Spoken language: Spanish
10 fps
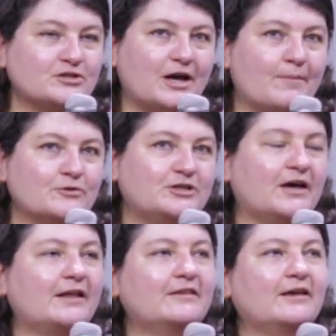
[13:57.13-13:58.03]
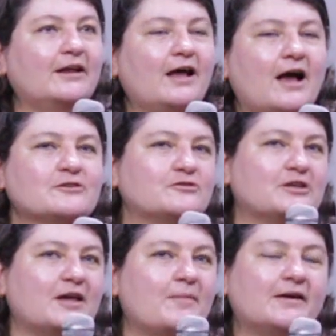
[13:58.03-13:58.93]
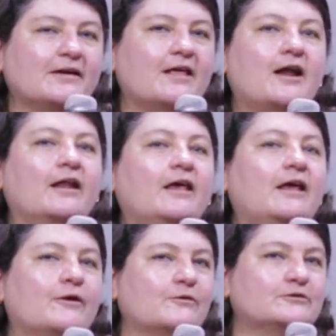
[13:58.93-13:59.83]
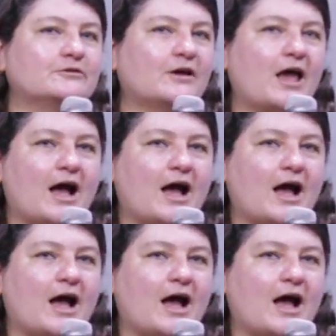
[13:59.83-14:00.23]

O sea, mucha gente dirá, ah, eso se llama enredar hilos.